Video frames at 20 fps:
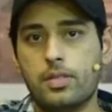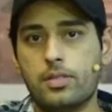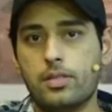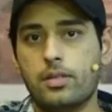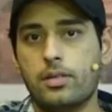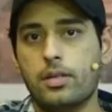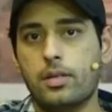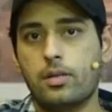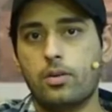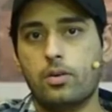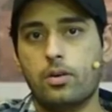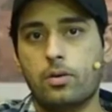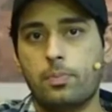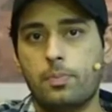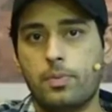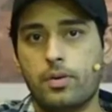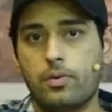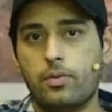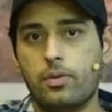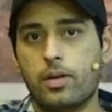जैसे
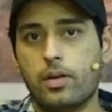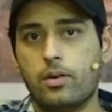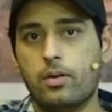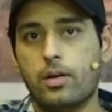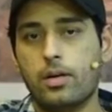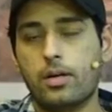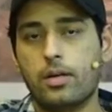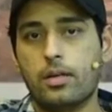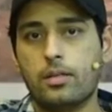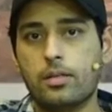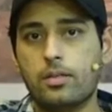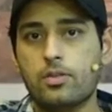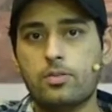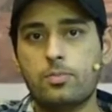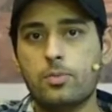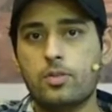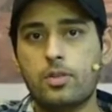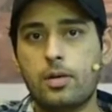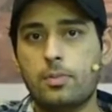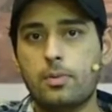टिकटॉक पे वो रिकॉर्ड करते हैं
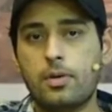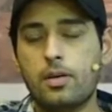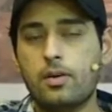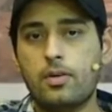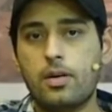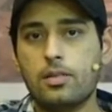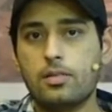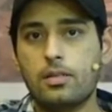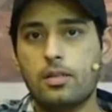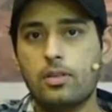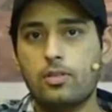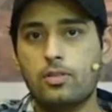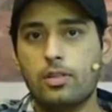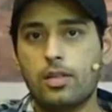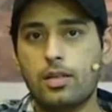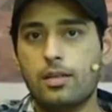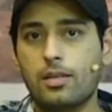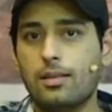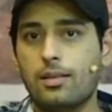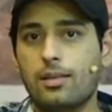ना उसमें तो आपकी आवाज़ नहीं
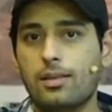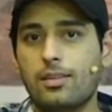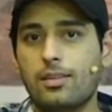होती है